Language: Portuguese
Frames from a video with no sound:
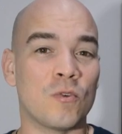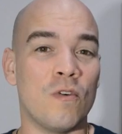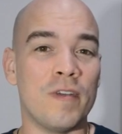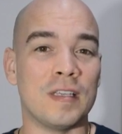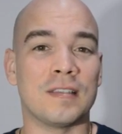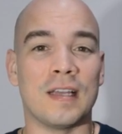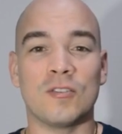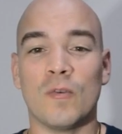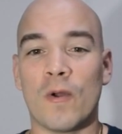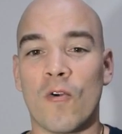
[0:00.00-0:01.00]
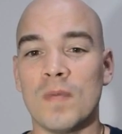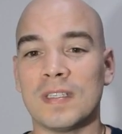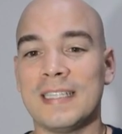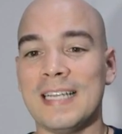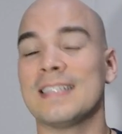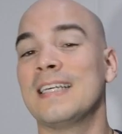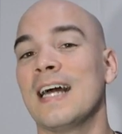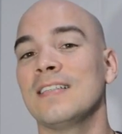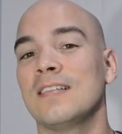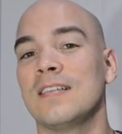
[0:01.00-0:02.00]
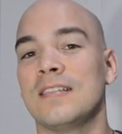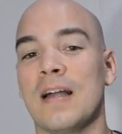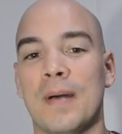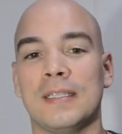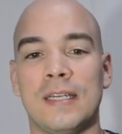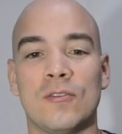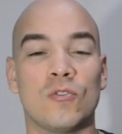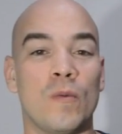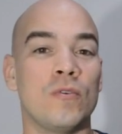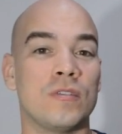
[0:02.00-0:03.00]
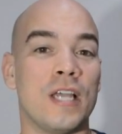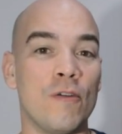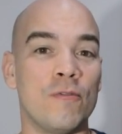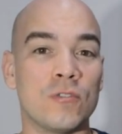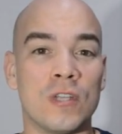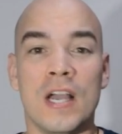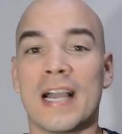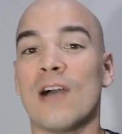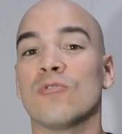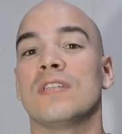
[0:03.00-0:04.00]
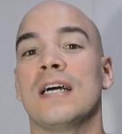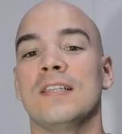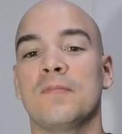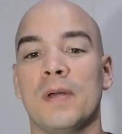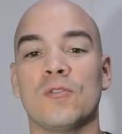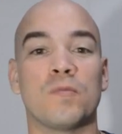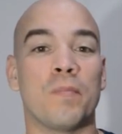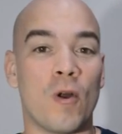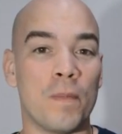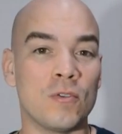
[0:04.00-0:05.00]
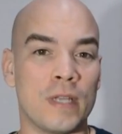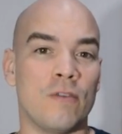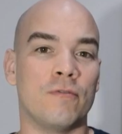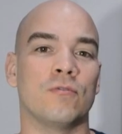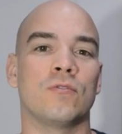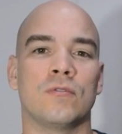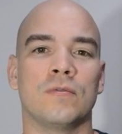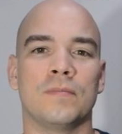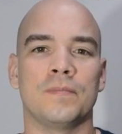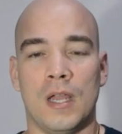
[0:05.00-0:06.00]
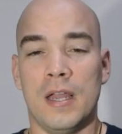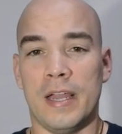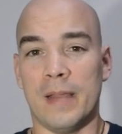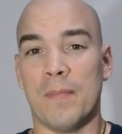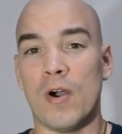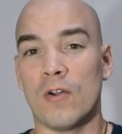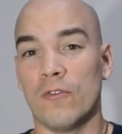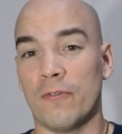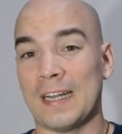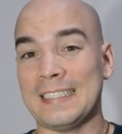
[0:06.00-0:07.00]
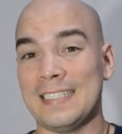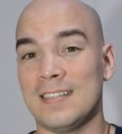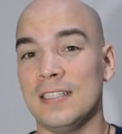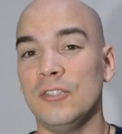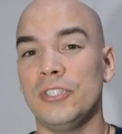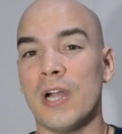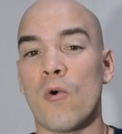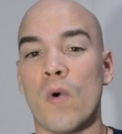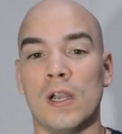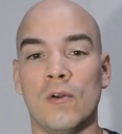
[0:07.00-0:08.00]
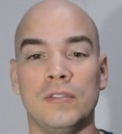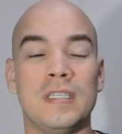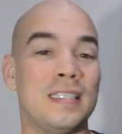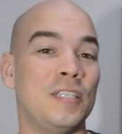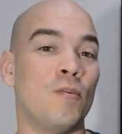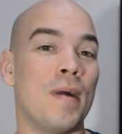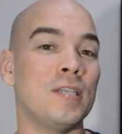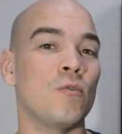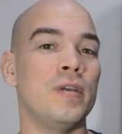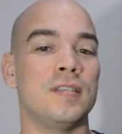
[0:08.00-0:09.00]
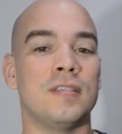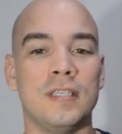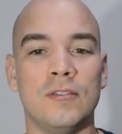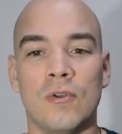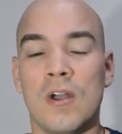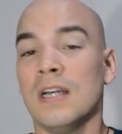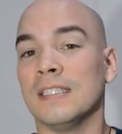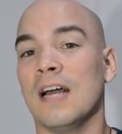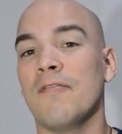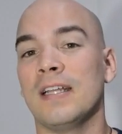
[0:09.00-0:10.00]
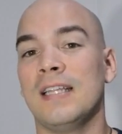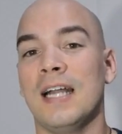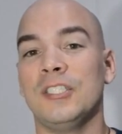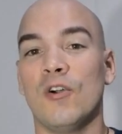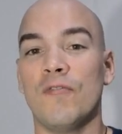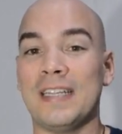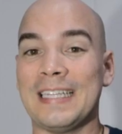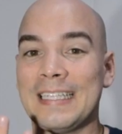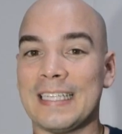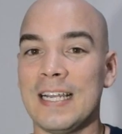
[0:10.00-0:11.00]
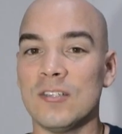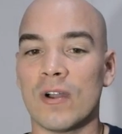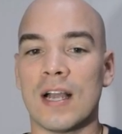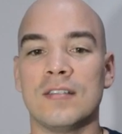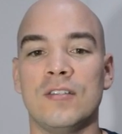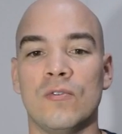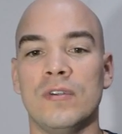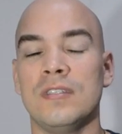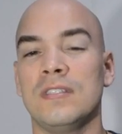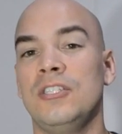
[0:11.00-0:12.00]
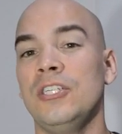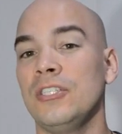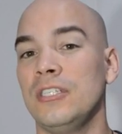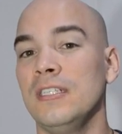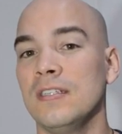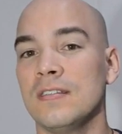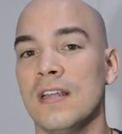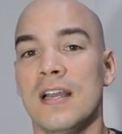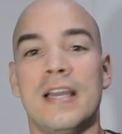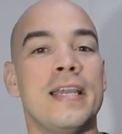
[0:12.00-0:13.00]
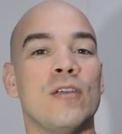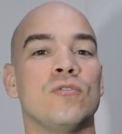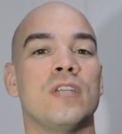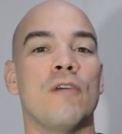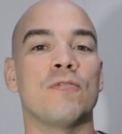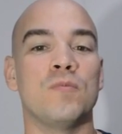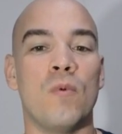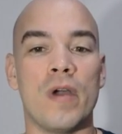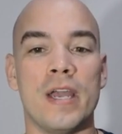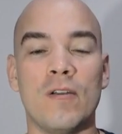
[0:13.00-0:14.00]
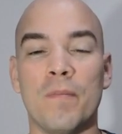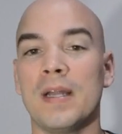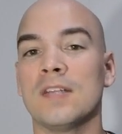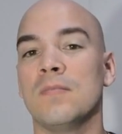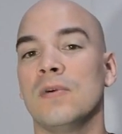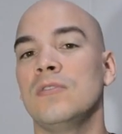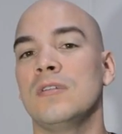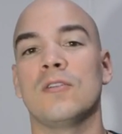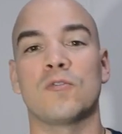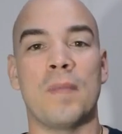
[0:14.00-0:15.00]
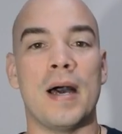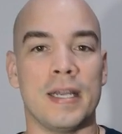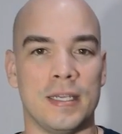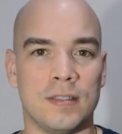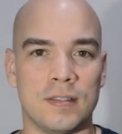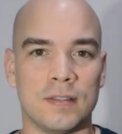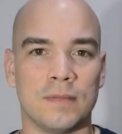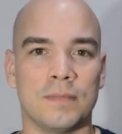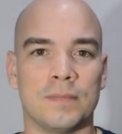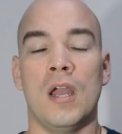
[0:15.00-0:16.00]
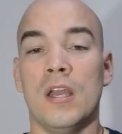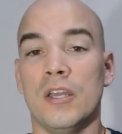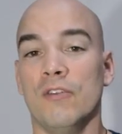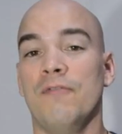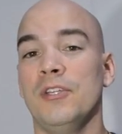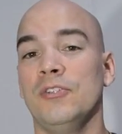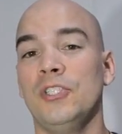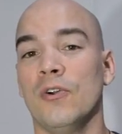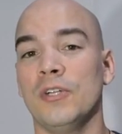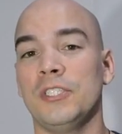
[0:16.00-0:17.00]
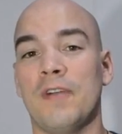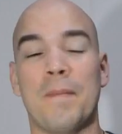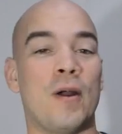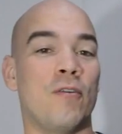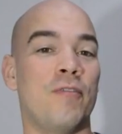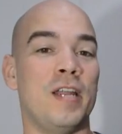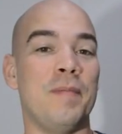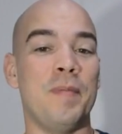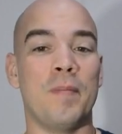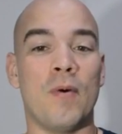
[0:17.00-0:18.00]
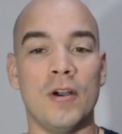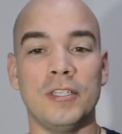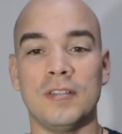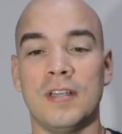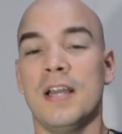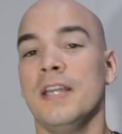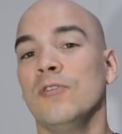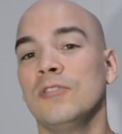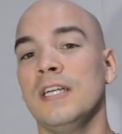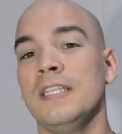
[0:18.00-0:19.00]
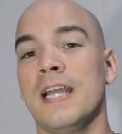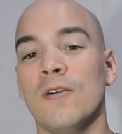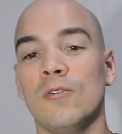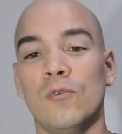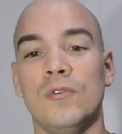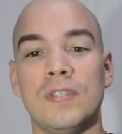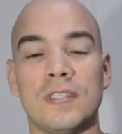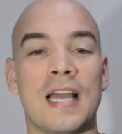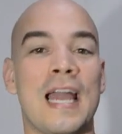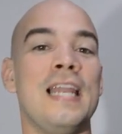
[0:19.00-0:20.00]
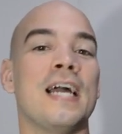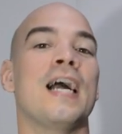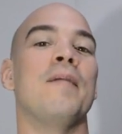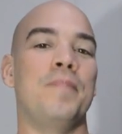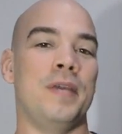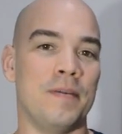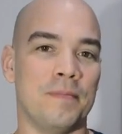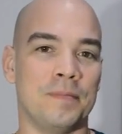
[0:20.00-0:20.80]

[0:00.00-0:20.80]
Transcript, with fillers: conversar sobre algumas desgraças que se abateram sobre os elfos causadas pelos próprios elfos. Embora o fratricídio de Alqualondë seja o mais conhecido, na verdade houve três ocasiões distintas em que os elfos morreram pelas mãos de seus parentes. E o vídeo de hoje vai para o Felipe Borges e o Daniel Luiz LHP.